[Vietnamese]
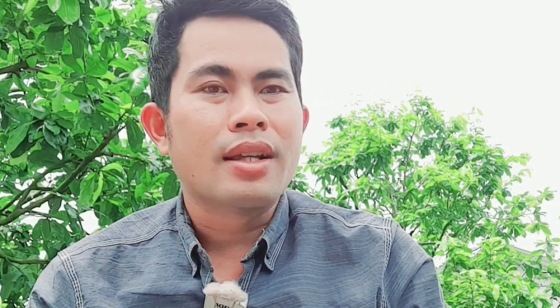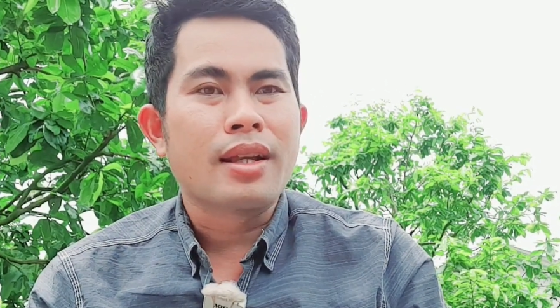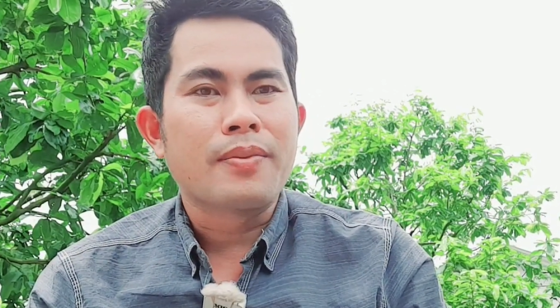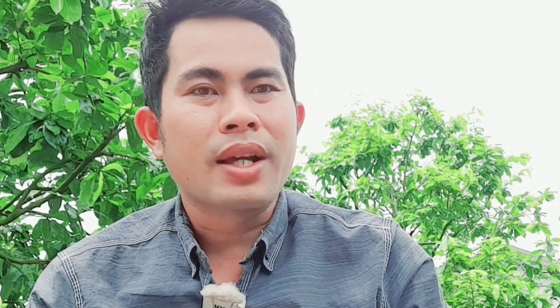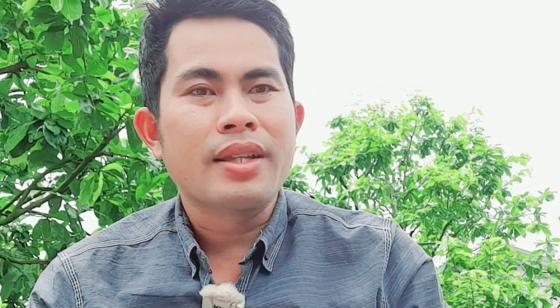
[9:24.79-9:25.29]

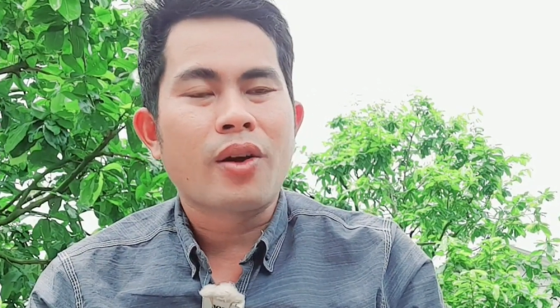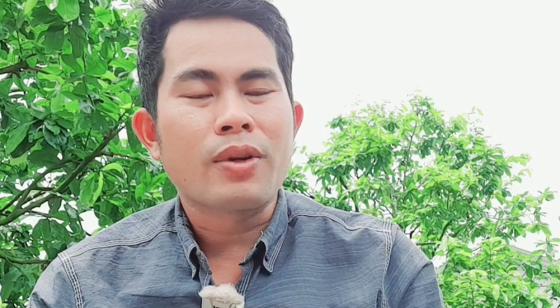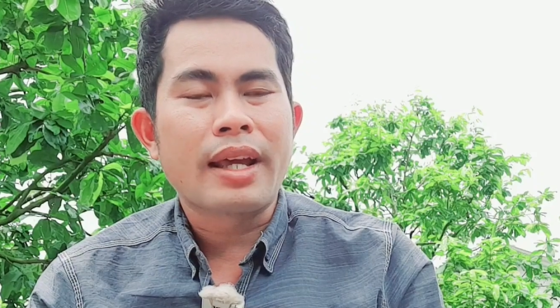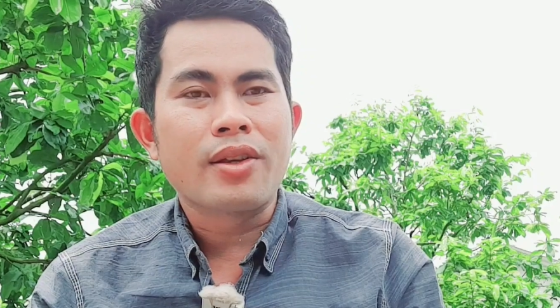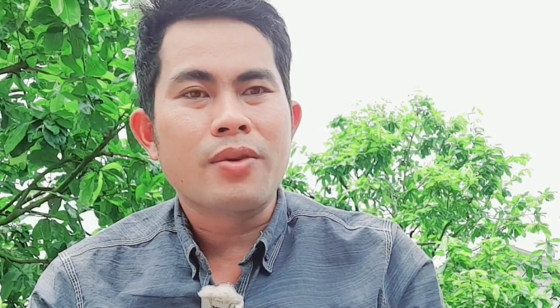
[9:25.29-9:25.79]
nhằm khi chỗ
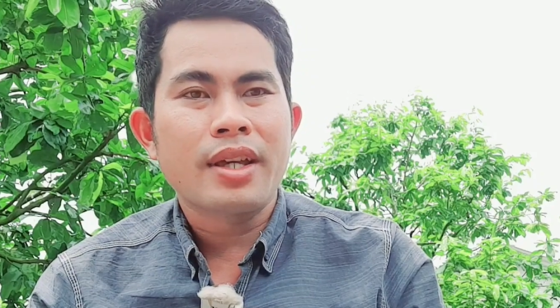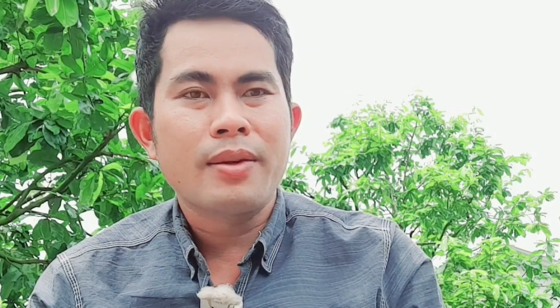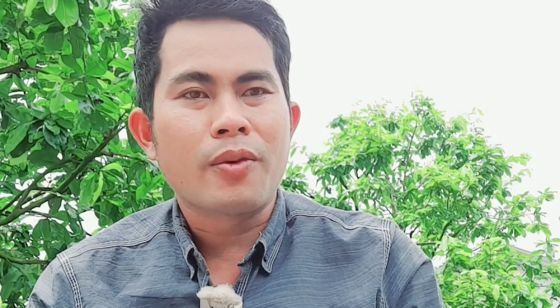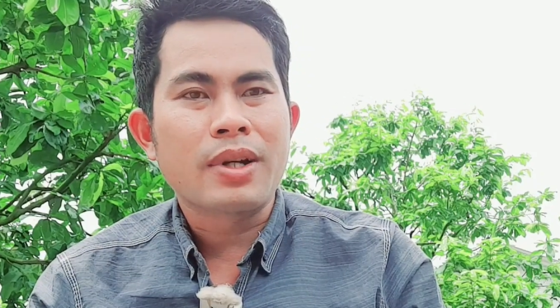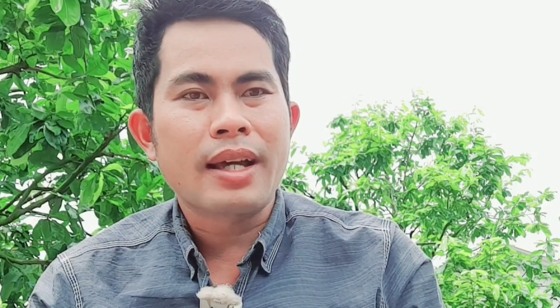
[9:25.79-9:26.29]
này chỗ kia
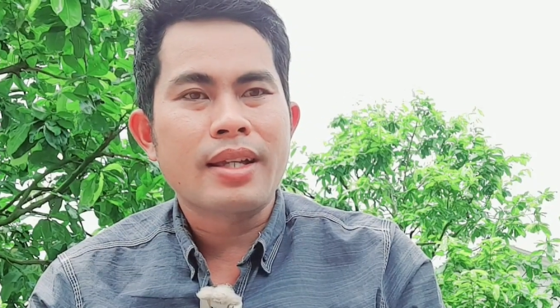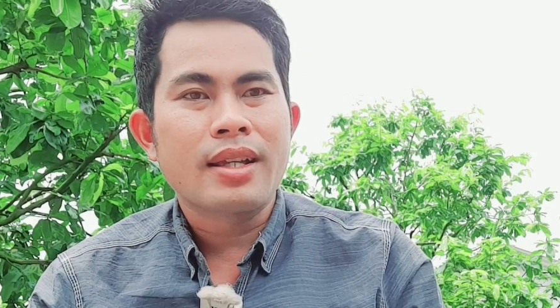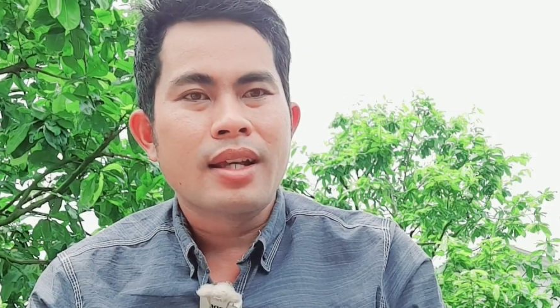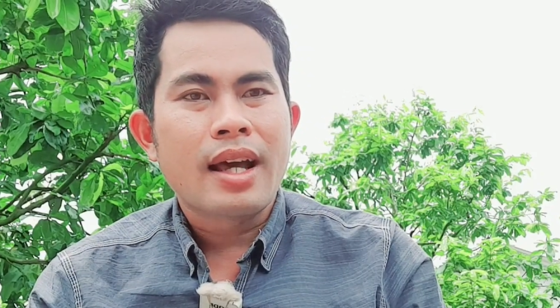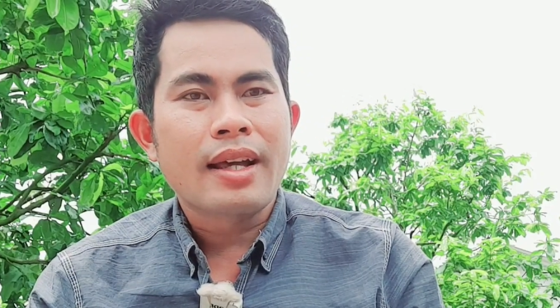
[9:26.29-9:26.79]
một cây
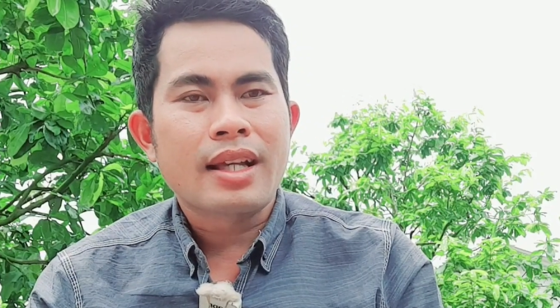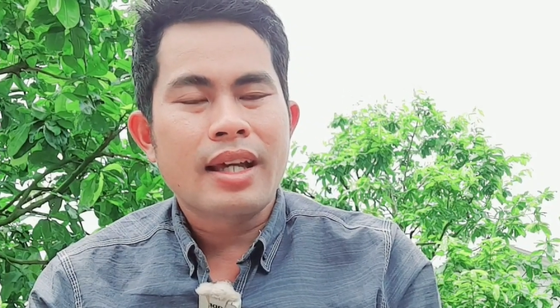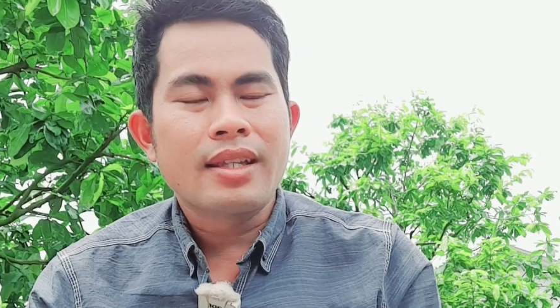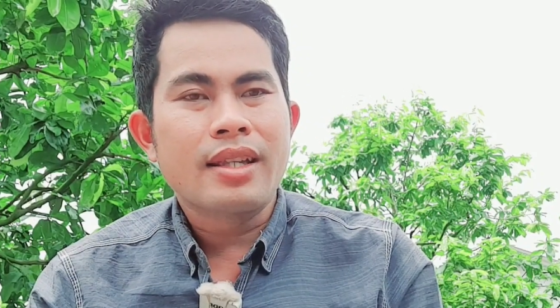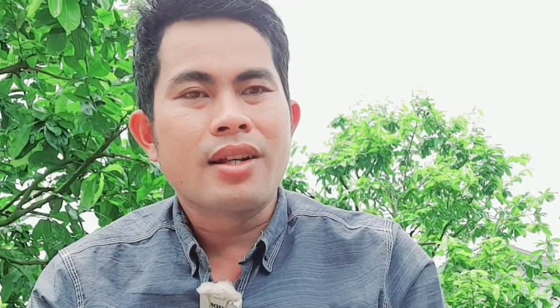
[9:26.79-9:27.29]
hai
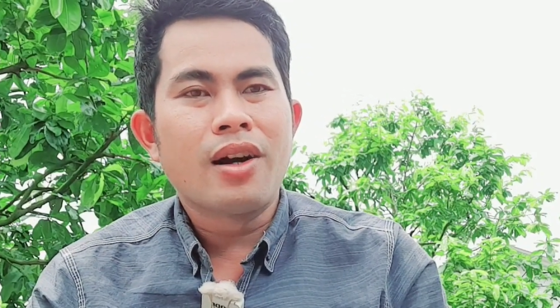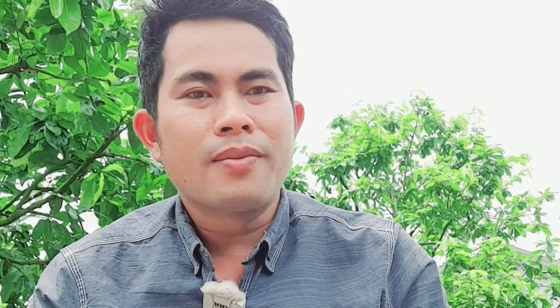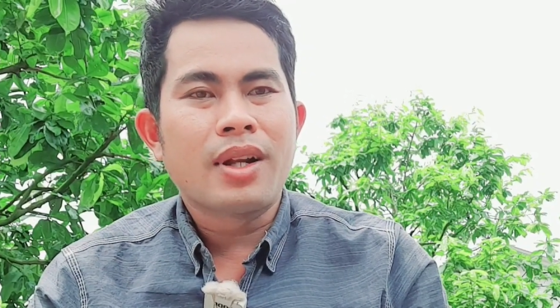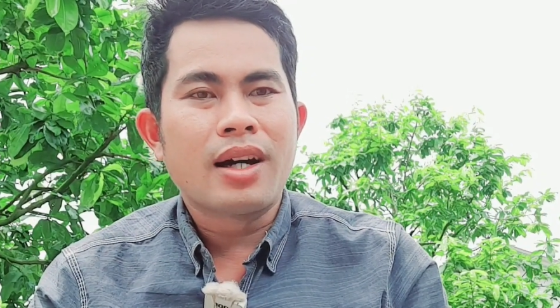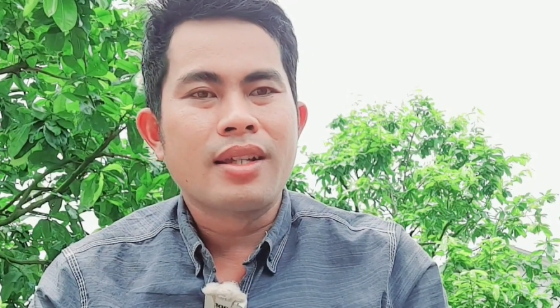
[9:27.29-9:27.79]
cây gì
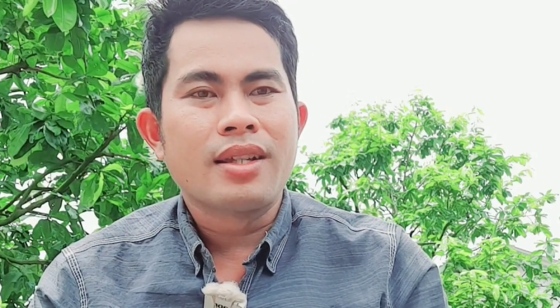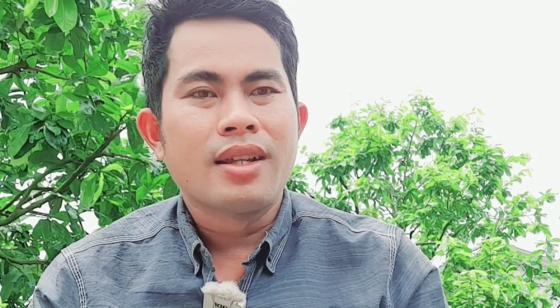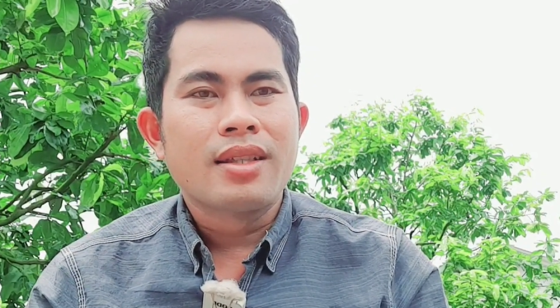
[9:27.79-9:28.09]
gom lại,